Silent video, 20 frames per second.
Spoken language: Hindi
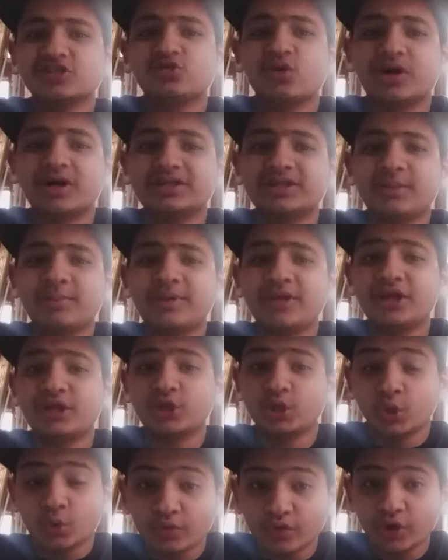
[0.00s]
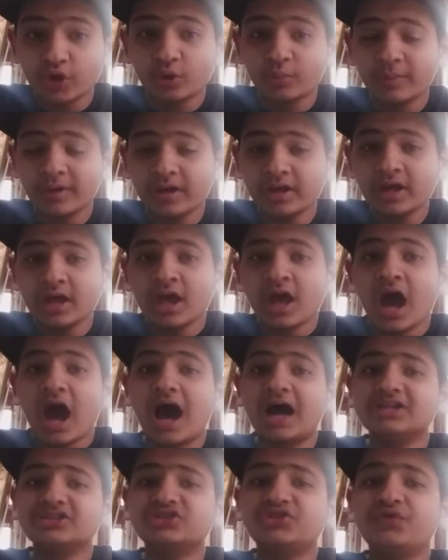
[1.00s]
स्वागत है मेरी एक न्यू वीडियो में
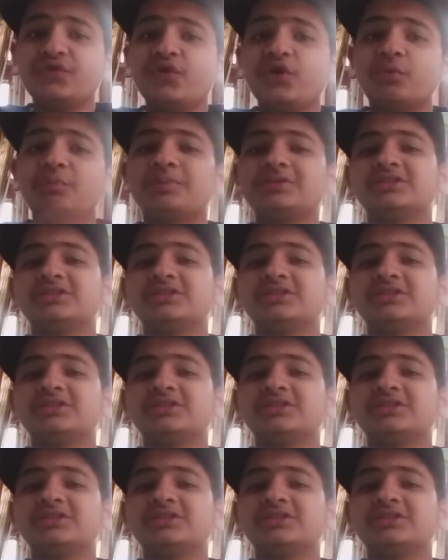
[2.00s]
आज की वीडियो